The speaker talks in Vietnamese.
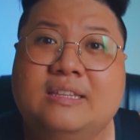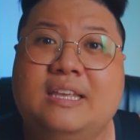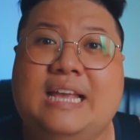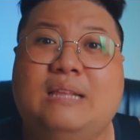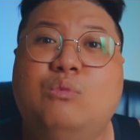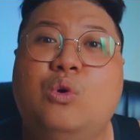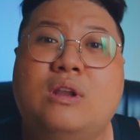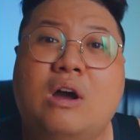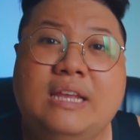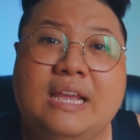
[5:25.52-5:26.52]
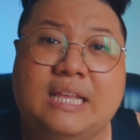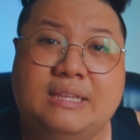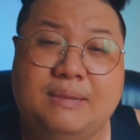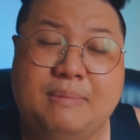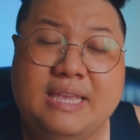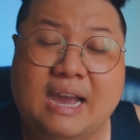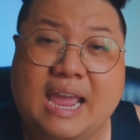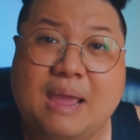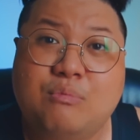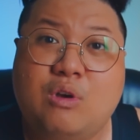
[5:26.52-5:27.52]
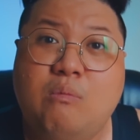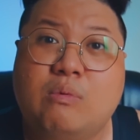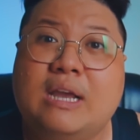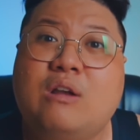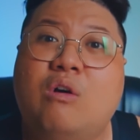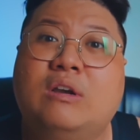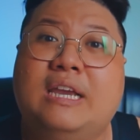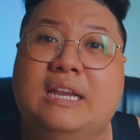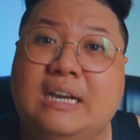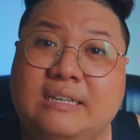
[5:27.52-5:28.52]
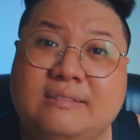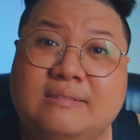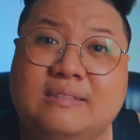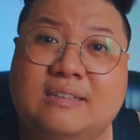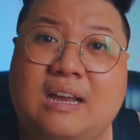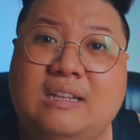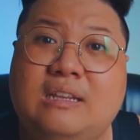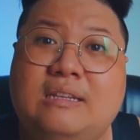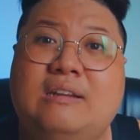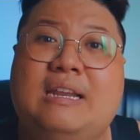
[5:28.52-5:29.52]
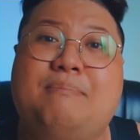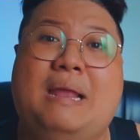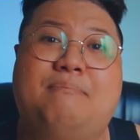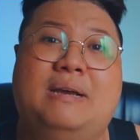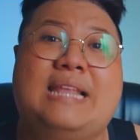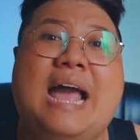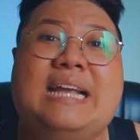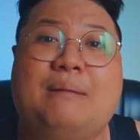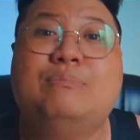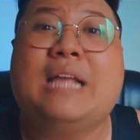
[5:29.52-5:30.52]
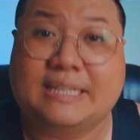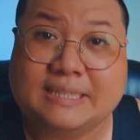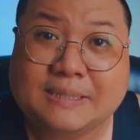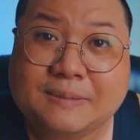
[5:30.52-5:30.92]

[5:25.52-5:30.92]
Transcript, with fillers: thì anh mua nó đi tại vì bây giờ em có một cái con kỳ lân nó nó nó làm, làm bằng đá cẩm thạch